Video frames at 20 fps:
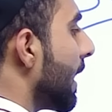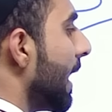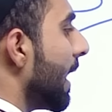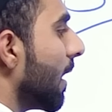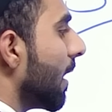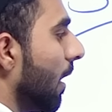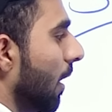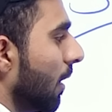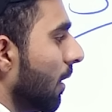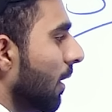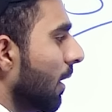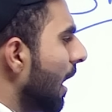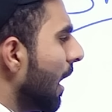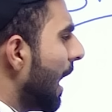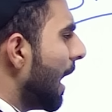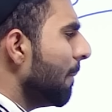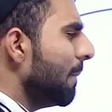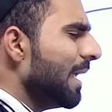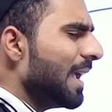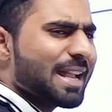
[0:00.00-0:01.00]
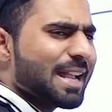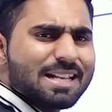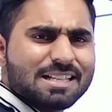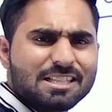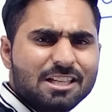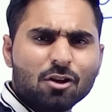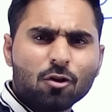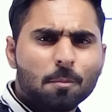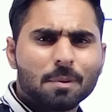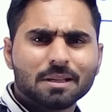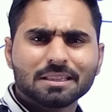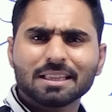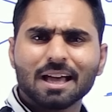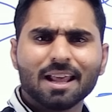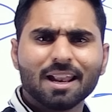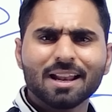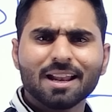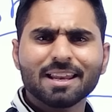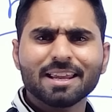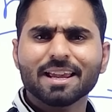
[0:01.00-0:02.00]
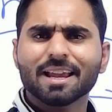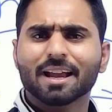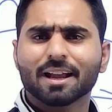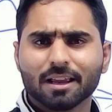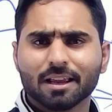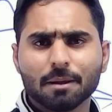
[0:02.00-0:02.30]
रहेगा अब ये किसी को बताना नहीं है